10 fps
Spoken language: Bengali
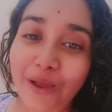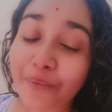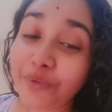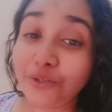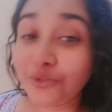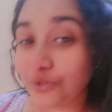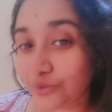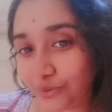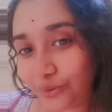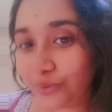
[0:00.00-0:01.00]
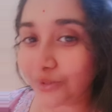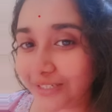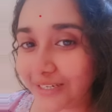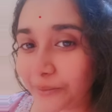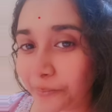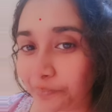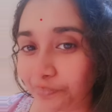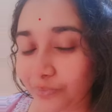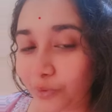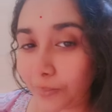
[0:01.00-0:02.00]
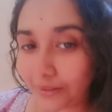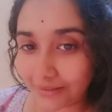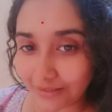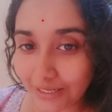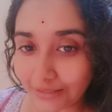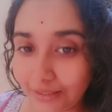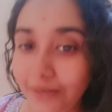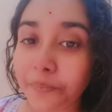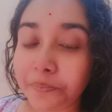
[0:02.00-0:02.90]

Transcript: আমি ইন্ট্রোডিউস তো করছি তোমাদের সাথে